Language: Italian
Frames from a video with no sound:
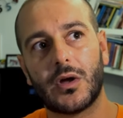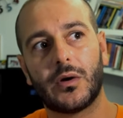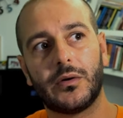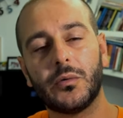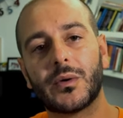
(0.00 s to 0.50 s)

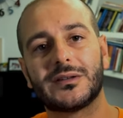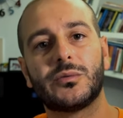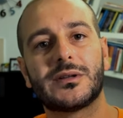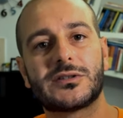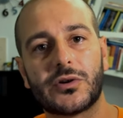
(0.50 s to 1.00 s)
in una
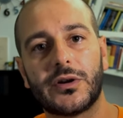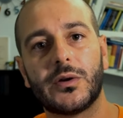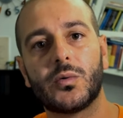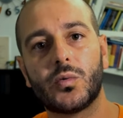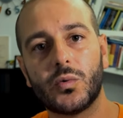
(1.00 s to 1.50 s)
situazione
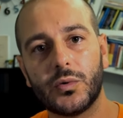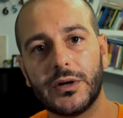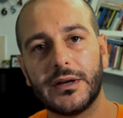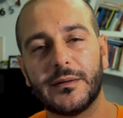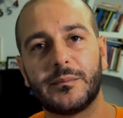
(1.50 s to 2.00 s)
in
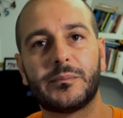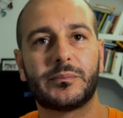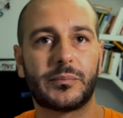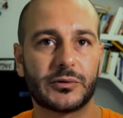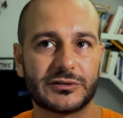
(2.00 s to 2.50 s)
cui
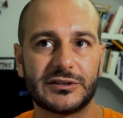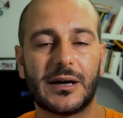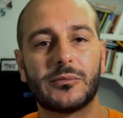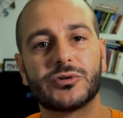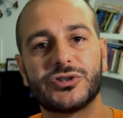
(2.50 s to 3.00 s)

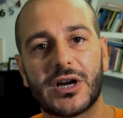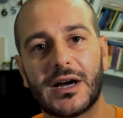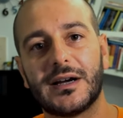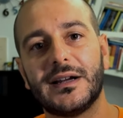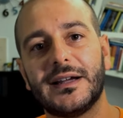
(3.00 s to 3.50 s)
possiamo
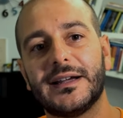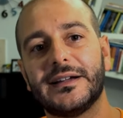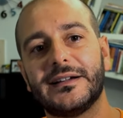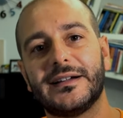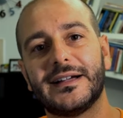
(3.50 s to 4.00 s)
già
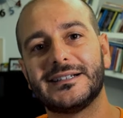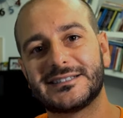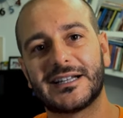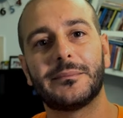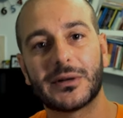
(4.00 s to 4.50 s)

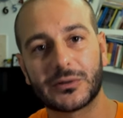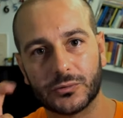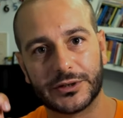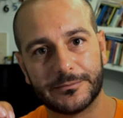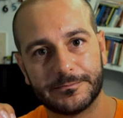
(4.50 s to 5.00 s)
essere
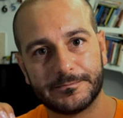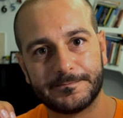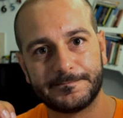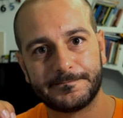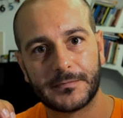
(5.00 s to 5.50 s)
maturi
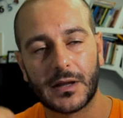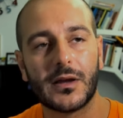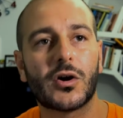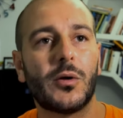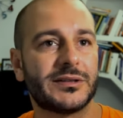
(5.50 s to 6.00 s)

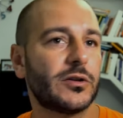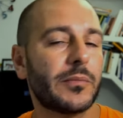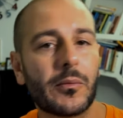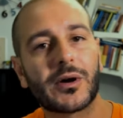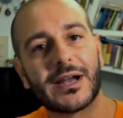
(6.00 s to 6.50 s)
come se
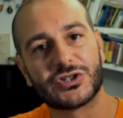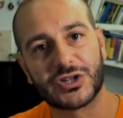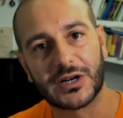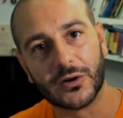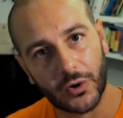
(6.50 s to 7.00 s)
dobbiamo
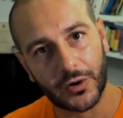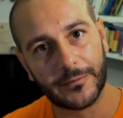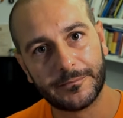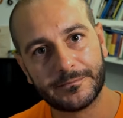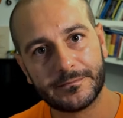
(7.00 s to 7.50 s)
crescere ancora,
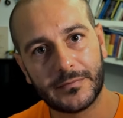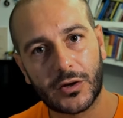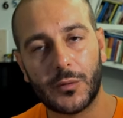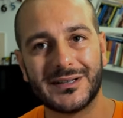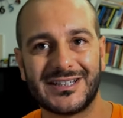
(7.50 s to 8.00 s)

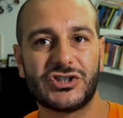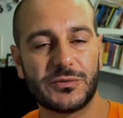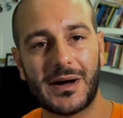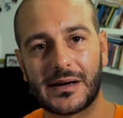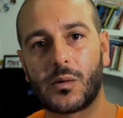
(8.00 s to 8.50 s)
come se ci
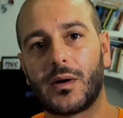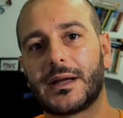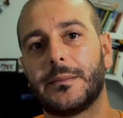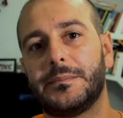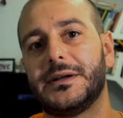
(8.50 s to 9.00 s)
manca
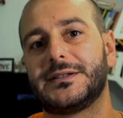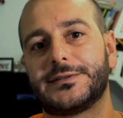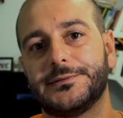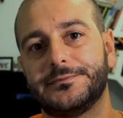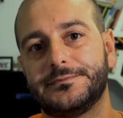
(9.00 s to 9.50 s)
qualche
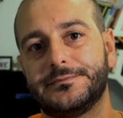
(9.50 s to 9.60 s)
pezzo,